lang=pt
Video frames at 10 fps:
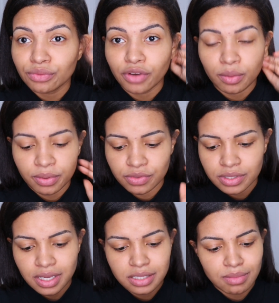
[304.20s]
eu falo pra
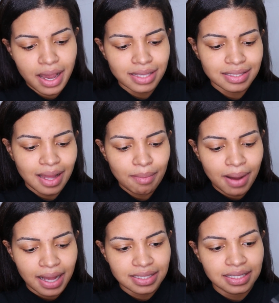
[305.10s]
vocês mais da
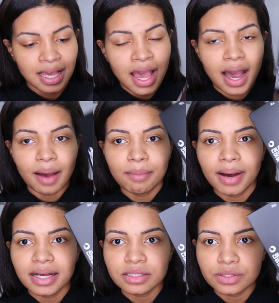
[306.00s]
base. A
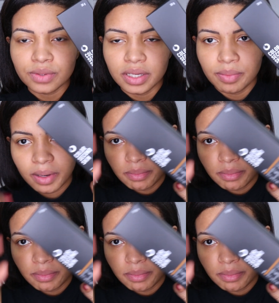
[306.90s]
base eu escolhi pra